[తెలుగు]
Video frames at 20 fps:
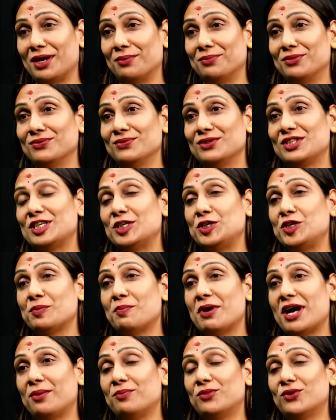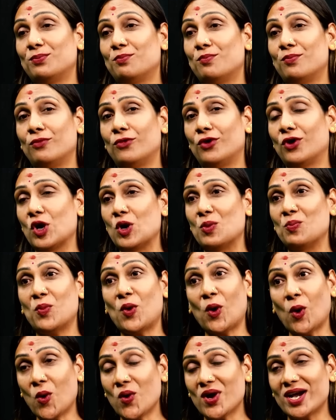బాబు చిట్టి బాబు ఒక
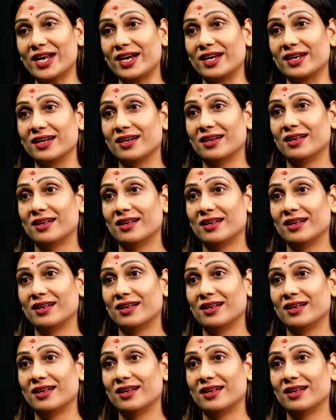బ్రోకర్